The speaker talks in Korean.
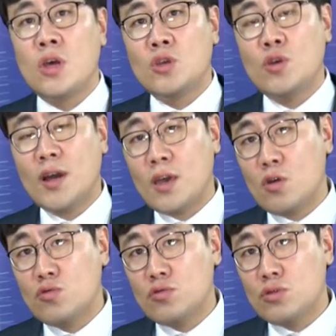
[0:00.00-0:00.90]
최악의
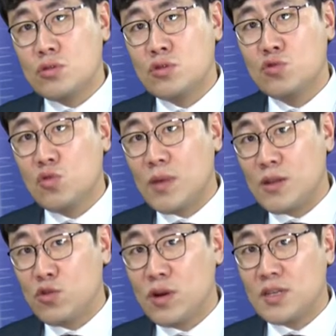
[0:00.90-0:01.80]
경우 등록
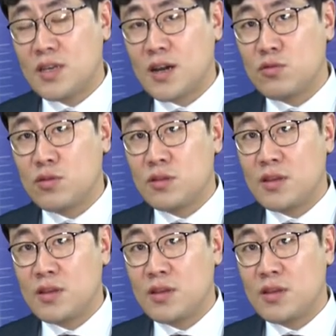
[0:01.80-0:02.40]
말소까지 당할 수 있는